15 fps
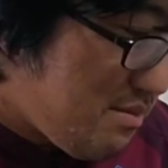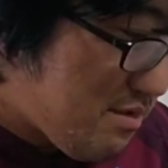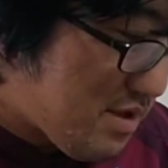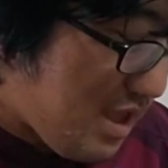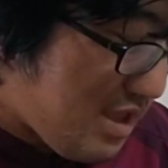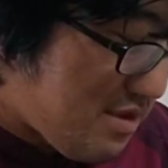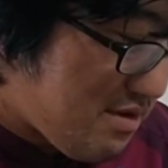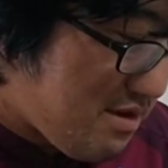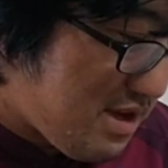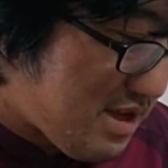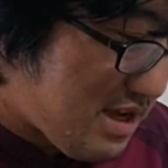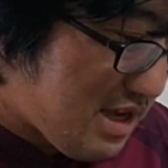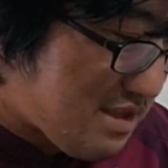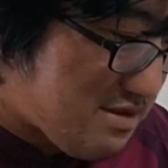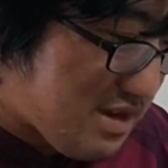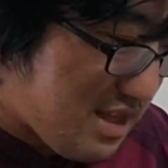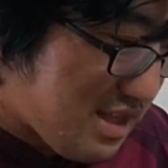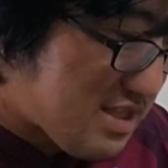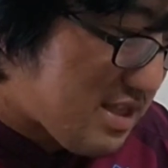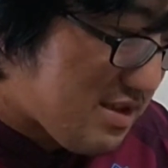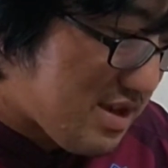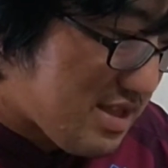もう天皇杯があるか
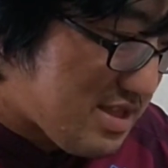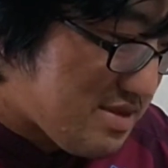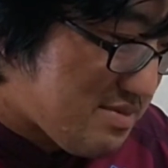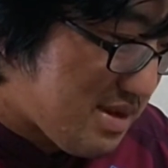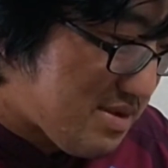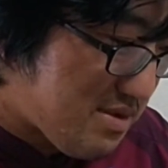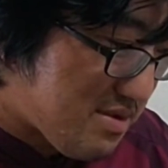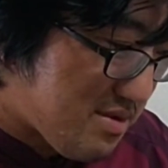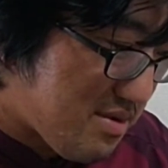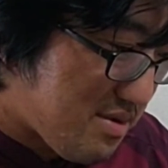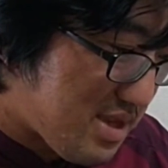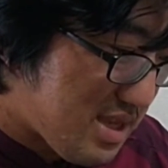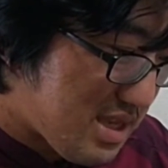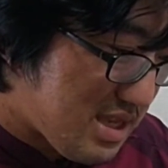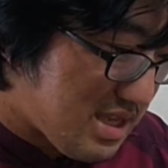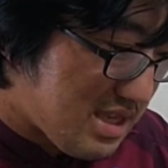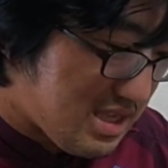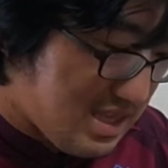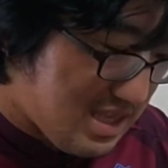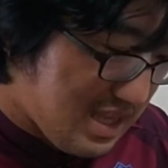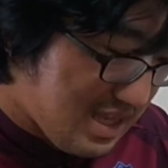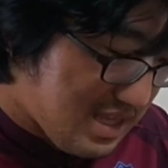らっていうのが一番の頭皮
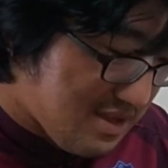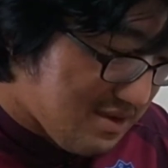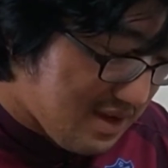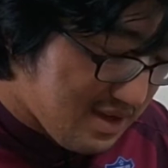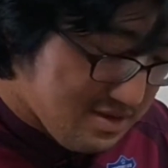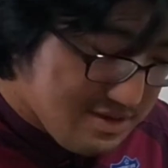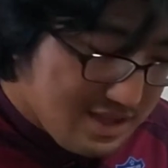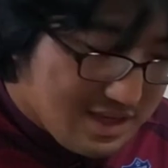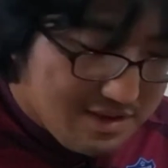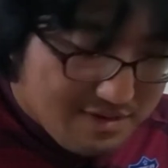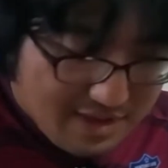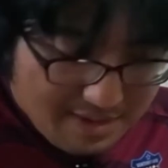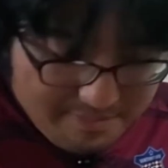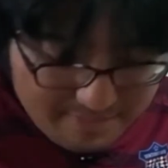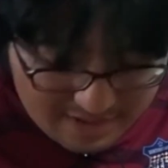になってはいるんだけどね